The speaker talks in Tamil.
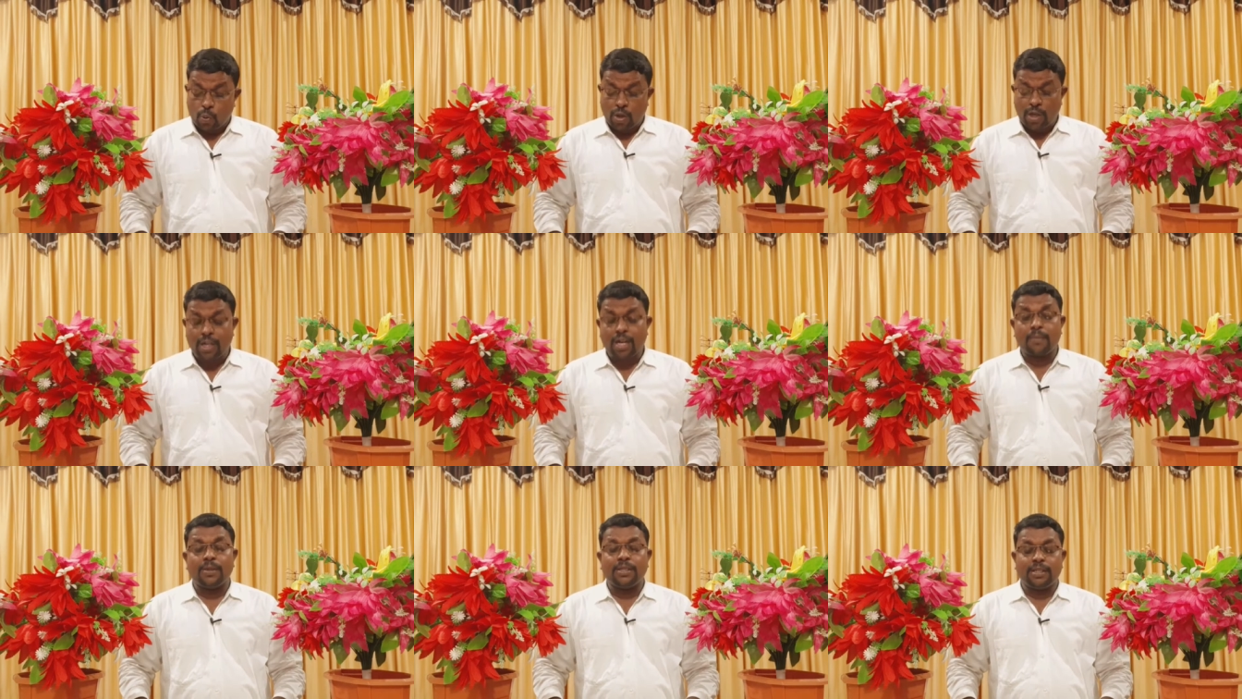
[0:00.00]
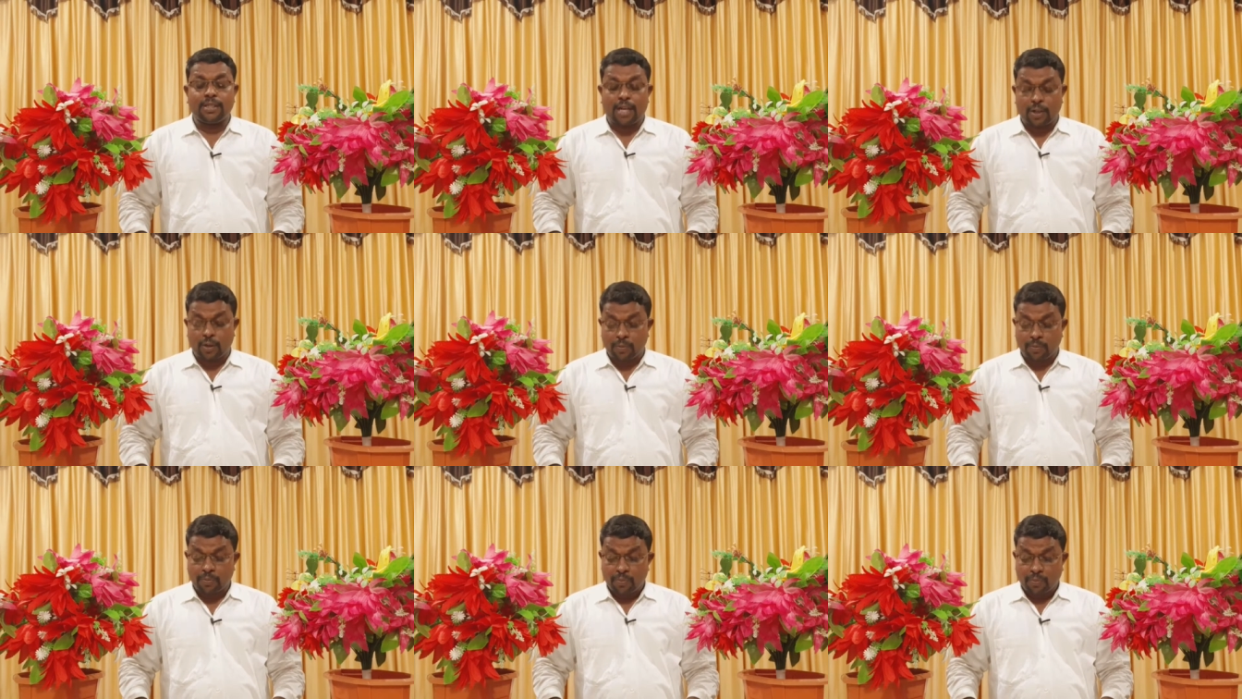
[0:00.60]
ஒன்றாம்
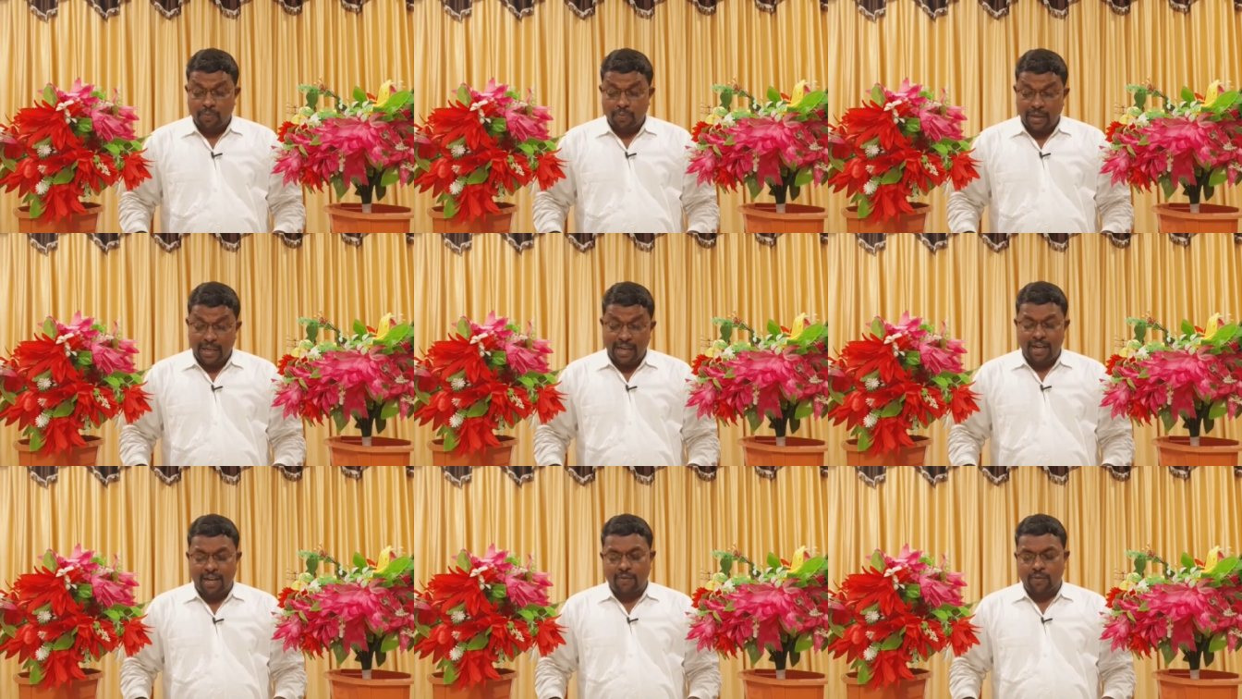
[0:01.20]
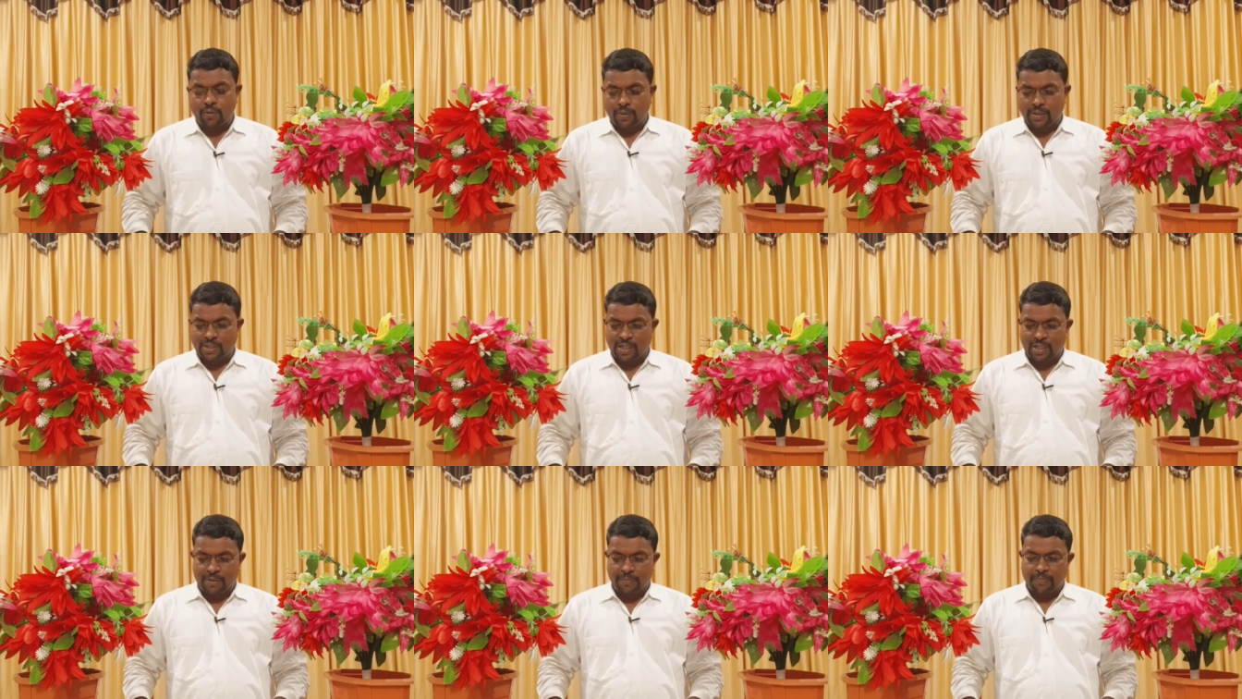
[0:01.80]
அதிகாரம் ஏழாவது
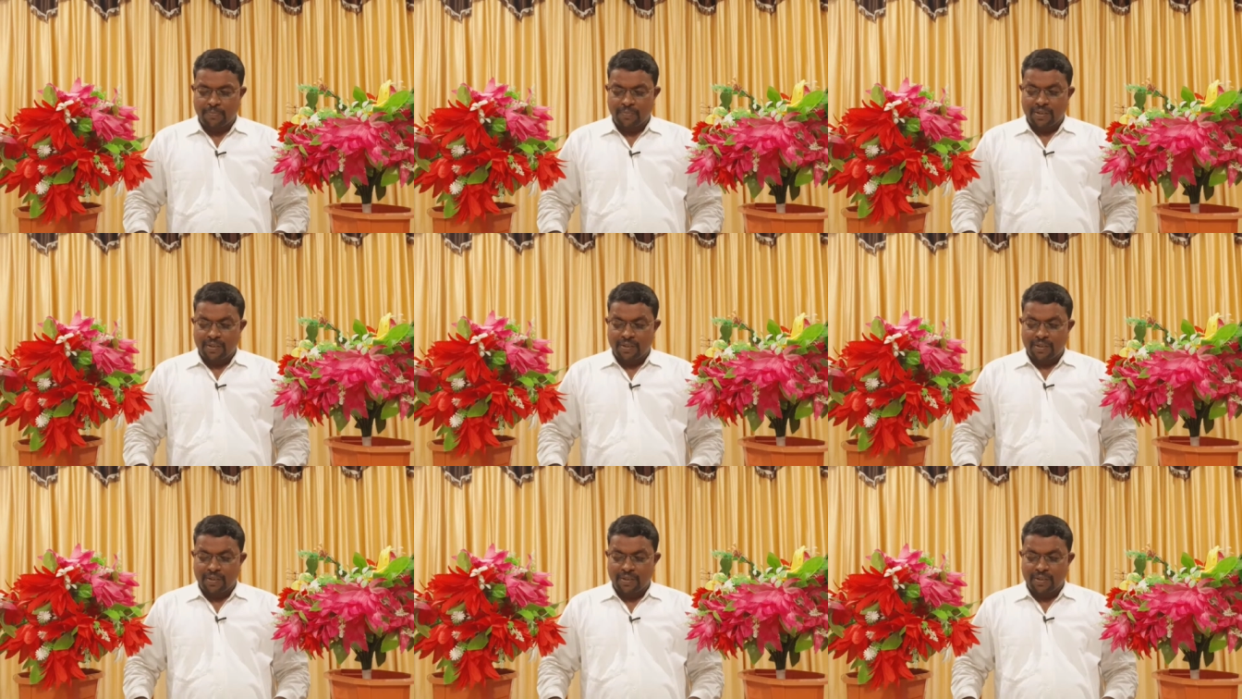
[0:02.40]
வசனம்